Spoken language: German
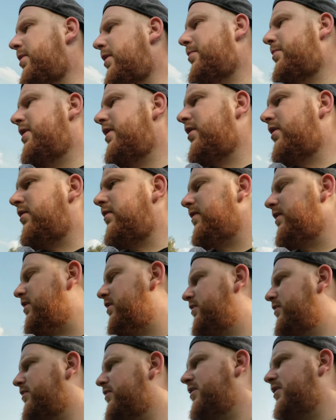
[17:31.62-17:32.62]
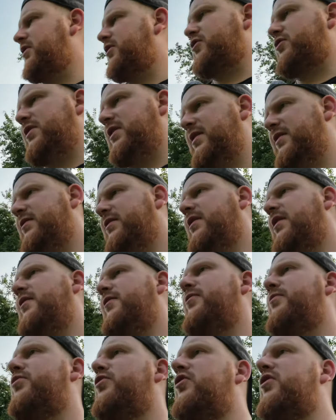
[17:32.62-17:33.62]
die Papiere, weil sonst hätte ich schon längst einen
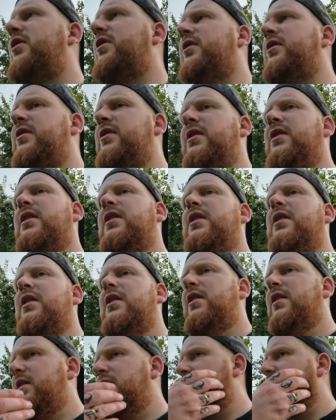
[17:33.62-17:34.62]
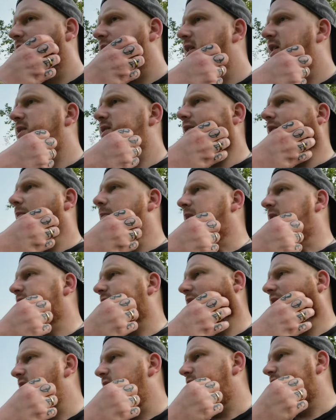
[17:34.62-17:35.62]
Reifen bestellt. Ich hätte dann nämlich
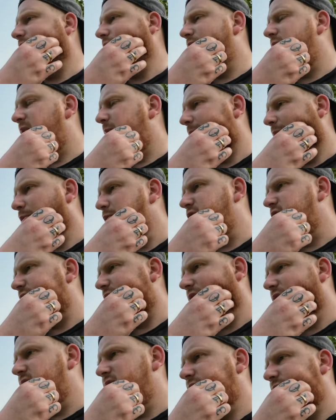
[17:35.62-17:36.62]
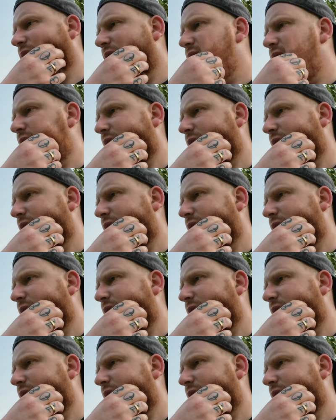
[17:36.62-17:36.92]
direkt alles auf einmal bestellt.